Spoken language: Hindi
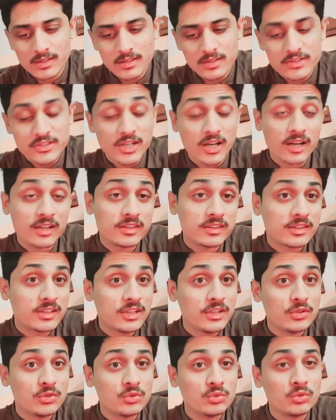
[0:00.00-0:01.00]

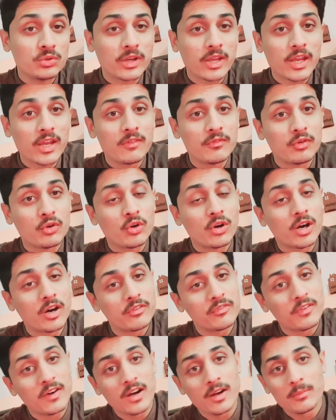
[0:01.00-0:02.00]
जानती हूँ कि वो
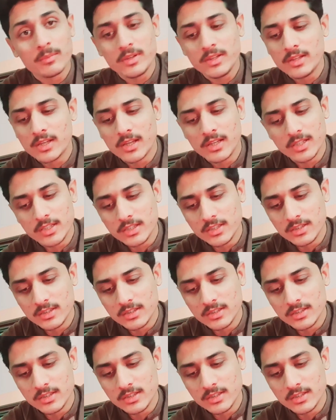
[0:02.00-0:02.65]
हफा भी नहीं